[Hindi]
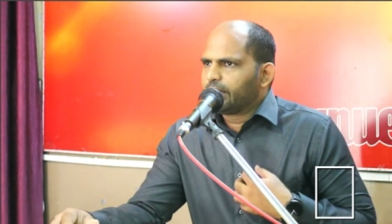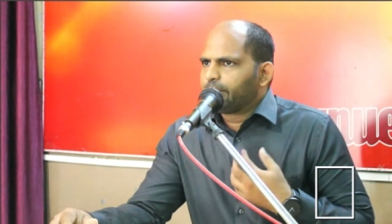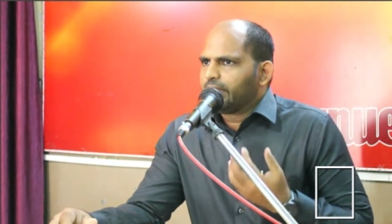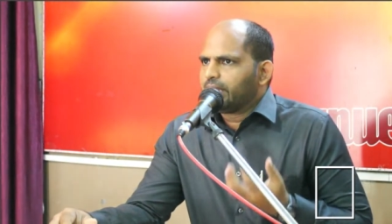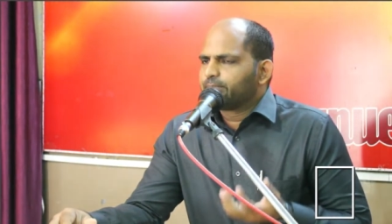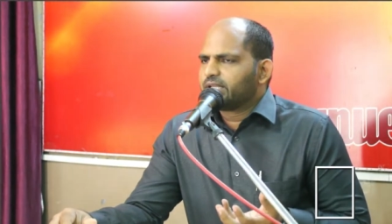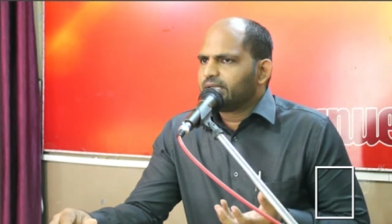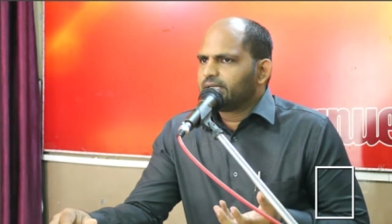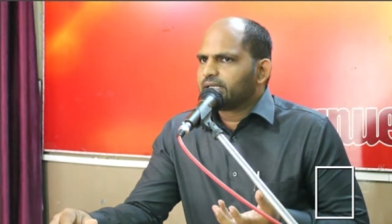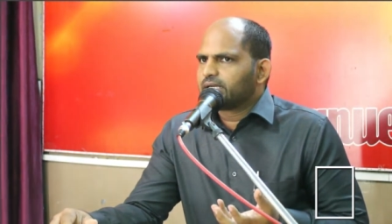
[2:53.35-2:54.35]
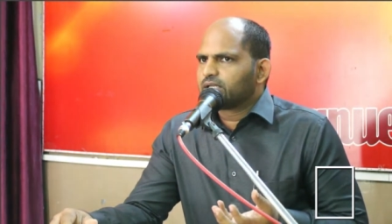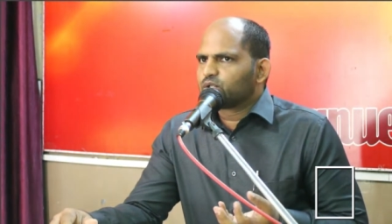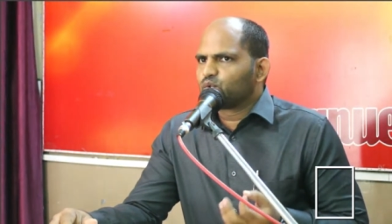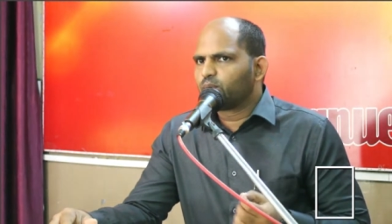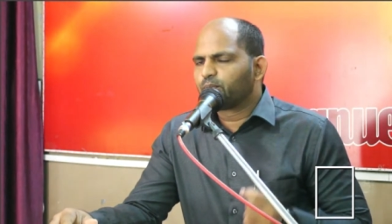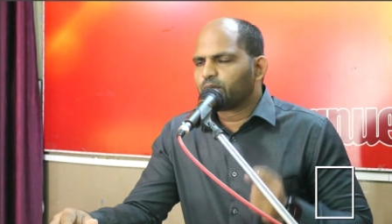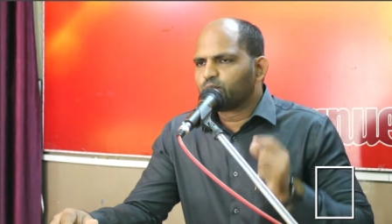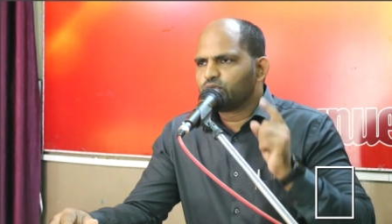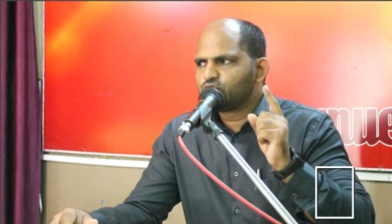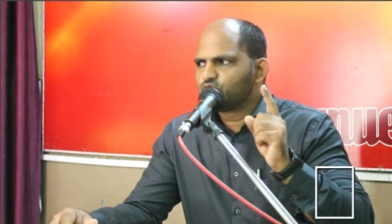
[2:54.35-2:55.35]
पाप नहीं किया तो वो प्रभु
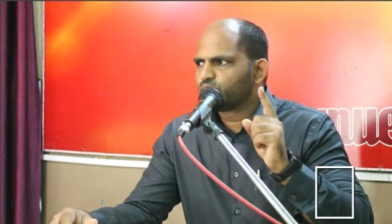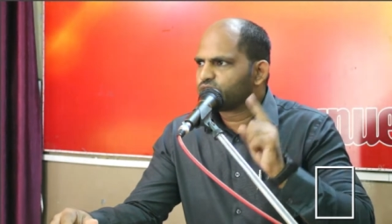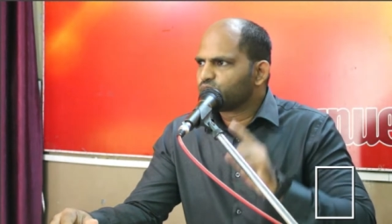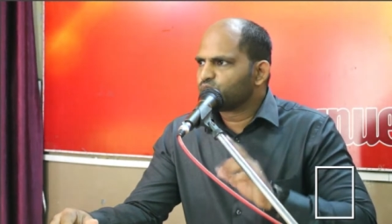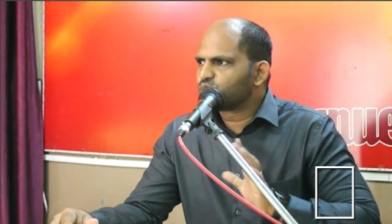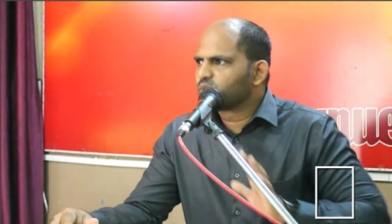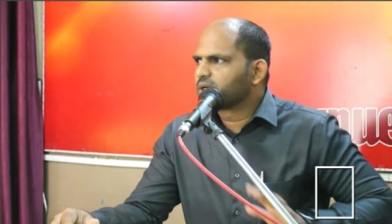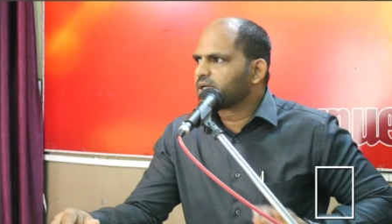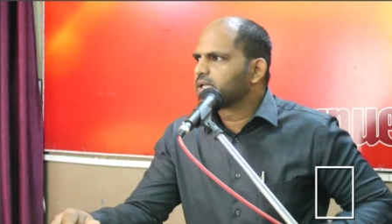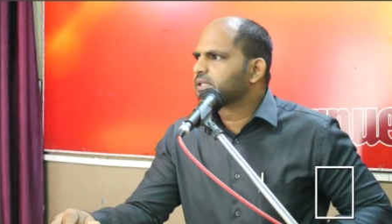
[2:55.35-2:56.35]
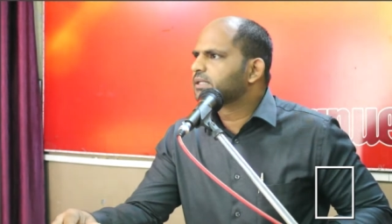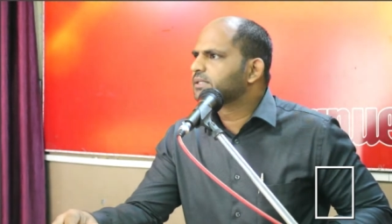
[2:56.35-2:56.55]
यीशु मसीह को झूठा कहलाता है